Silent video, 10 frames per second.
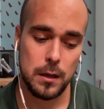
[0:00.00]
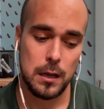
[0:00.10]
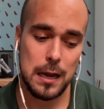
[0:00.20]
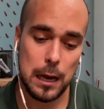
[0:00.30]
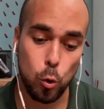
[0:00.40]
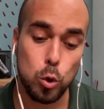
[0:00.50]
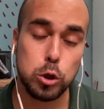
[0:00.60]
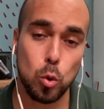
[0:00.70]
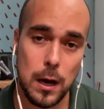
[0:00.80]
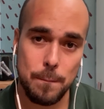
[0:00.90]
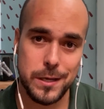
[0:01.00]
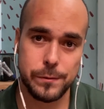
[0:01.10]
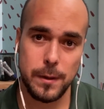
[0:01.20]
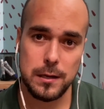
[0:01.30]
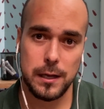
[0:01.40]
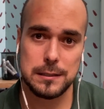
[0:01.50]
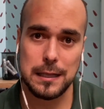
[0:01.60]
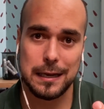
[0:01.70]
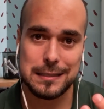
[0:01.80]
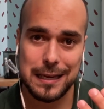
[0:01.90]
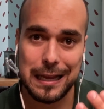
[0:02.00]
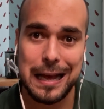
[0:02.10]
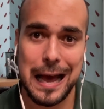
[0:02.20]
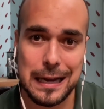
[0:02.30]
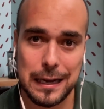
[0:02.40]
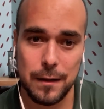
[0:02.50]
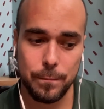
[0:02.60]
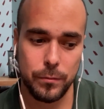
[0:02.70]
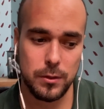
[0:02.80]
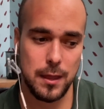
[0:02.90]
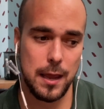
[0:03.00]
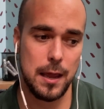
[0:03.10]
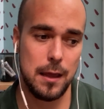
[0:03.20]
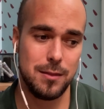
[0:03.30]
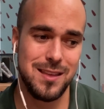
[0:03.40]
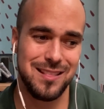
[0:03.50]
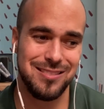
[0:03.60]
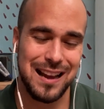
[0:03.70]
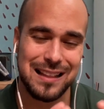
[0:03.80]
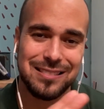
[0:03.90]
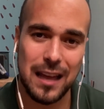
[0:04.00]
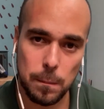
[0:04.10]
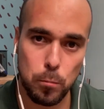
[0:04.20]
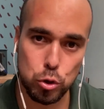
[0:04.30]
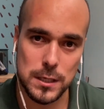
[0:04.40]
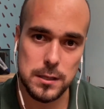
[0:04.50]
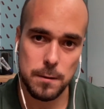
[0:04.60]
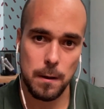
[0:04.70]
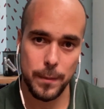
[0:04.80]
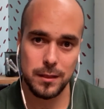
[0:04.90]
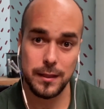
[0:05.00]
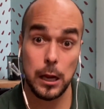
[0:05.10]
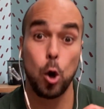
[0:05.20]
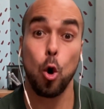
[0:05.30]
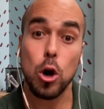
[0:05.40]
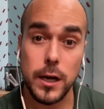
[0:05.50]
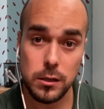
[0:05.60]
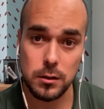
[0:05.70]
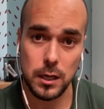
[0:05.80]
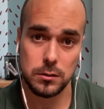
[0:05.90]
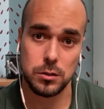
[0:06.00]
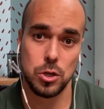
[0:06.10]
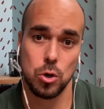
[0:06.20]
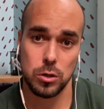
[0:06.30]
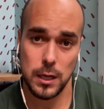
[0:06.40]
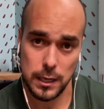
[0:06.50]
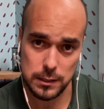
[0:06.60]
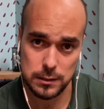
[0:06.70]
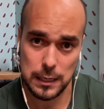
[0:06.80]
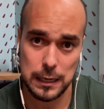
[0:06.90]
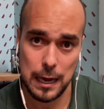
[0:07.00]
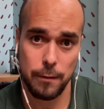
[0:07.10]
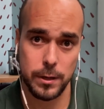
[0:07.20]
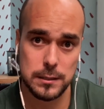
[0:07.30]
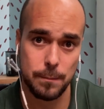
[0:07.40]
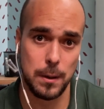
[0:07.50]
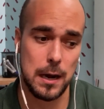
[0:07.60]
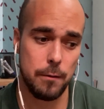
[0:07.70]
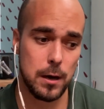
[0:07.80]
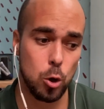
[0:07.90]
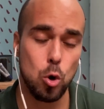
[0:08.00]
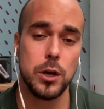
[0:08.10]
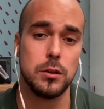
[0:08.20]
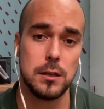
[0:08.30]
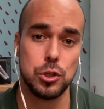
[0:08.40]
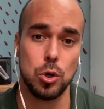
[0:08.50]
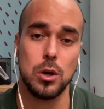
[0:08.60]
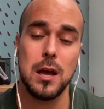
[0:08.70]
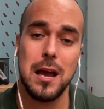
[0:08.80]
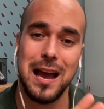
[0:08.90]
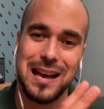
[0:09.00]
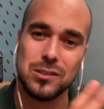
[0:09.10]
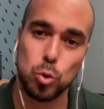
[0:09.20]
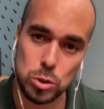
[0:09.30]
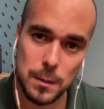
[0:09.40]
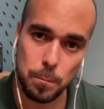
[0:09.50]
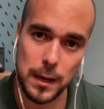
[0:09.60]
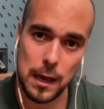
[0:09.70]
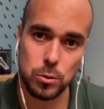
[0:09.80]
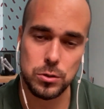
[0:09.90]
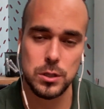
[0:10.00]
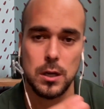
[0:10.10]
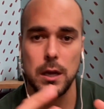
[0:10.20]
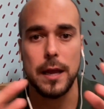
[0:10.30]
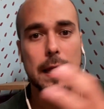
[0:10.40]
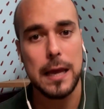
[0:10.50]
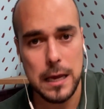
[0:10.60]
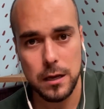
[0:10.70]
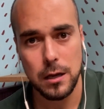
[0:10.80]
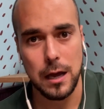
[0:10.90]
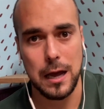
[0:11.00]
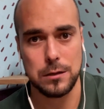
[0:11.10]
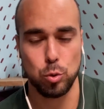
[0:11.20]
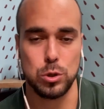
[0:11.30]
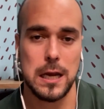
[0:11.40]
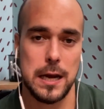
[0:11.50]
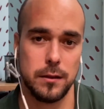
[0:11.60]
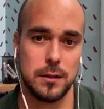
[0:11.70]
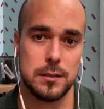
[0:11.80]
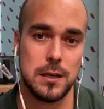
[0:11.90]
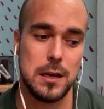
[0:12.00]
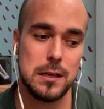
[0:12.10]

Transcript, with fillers: La cultura misma es la que se encarga de, de, tratar positivamente con intención, que ahí es la clave de esa palabra, con intención a sus empleados y a sus clientes.